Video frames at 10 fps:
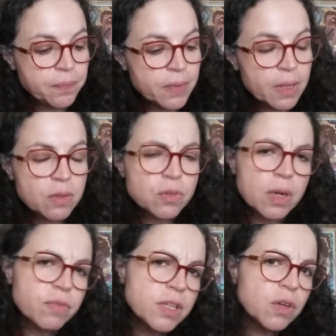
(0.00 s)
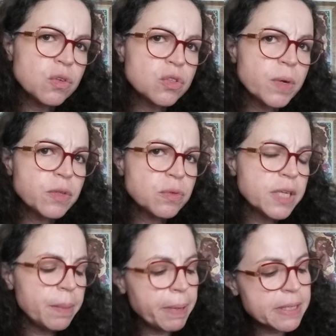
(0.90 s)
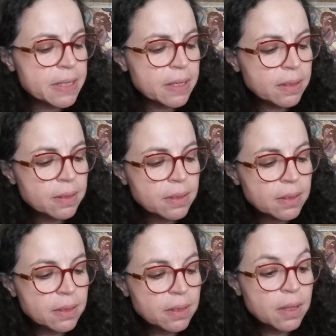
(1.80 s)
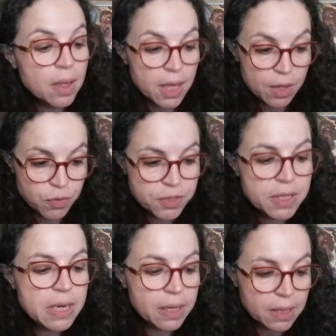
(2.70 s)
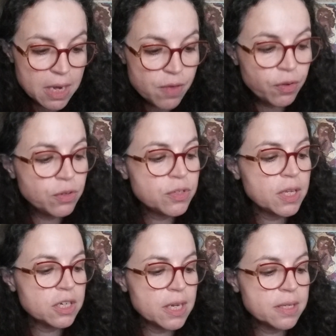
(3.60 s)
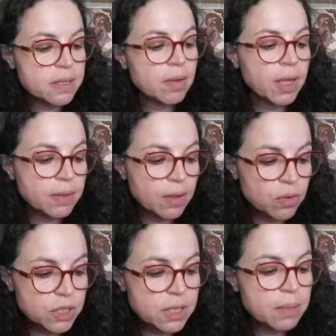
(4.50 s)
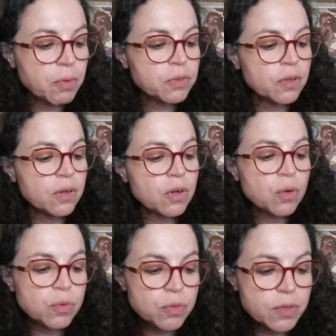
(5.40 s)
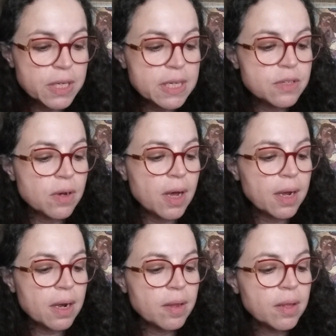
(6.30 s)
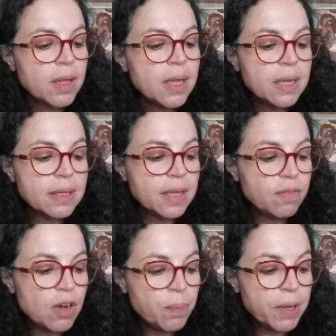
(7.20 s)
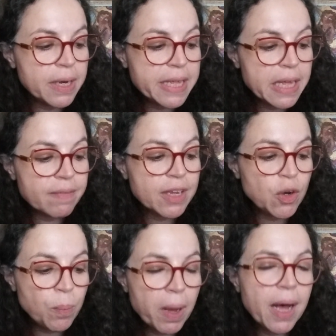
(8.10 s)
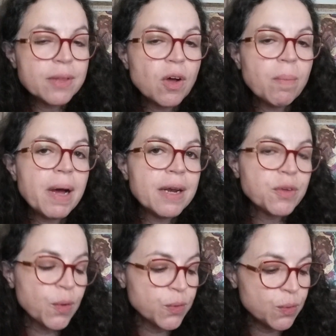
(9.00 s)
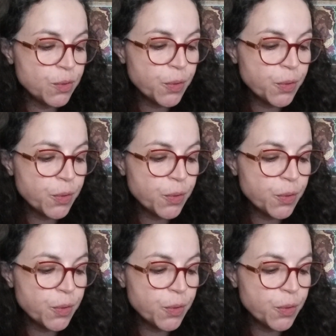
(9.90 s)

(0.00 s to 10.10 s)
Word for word: Cela veut dire que je dois étudier le passé Et aussi lire des livres de sagesse, interroger des mentors, consulter des oracles, développer un lien avec le paranormal cœur de lion,